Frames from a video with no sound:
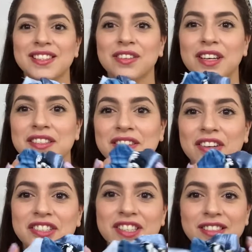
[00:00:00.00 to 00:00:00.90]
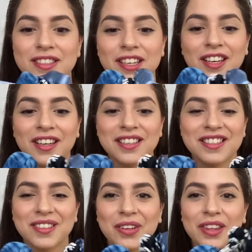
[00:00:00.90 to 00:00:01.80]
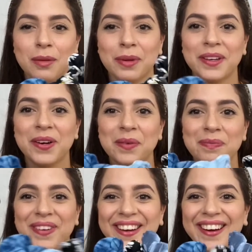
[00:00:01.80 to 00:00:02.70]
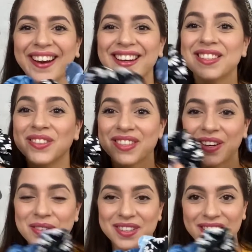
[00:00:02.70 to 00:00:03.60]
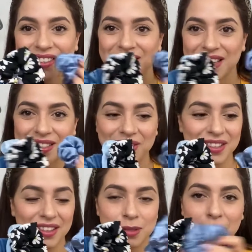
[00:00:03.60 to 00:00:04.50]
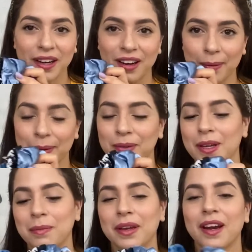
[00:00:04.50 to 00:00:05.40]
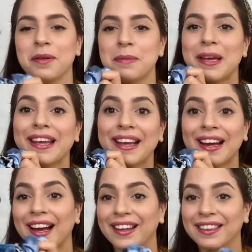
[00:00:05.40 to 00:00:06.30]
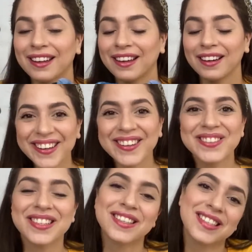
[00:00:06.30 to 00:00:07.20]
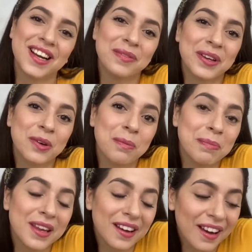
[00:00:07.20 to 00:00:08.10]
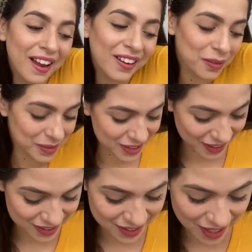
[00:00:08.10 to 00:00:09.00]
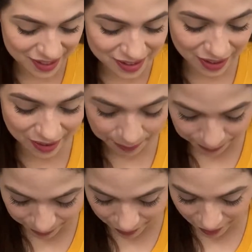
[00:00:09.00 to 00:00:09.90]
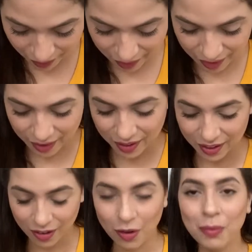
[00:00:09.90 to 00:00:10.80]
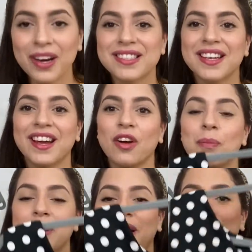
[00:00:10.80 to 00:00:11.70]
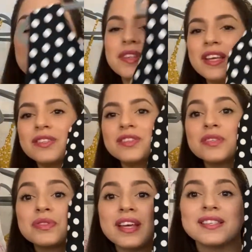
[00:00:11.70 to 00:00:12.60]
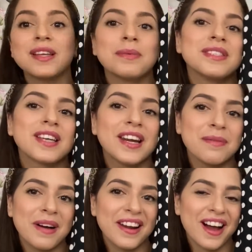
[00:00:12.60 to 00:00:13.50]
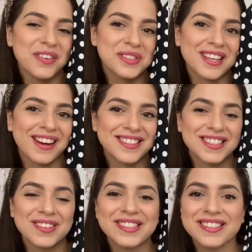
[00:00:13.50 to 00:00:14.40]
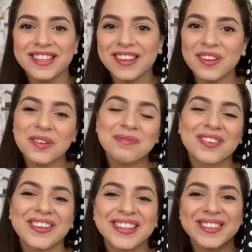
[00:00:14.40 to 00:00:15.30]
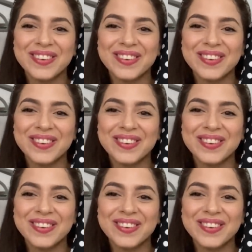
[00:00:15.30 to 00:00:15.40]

son las scrunchies, chicas, cuéntenme qué opinan, ¿les gustan a ustedes estas cositas para el cabello también? A mí me encantan y ustedes díganme qué opinan, cómo se les hace, cómo la estarían combinando ustedes o si ustedes también se animan a usar este vestido. Cuéntenme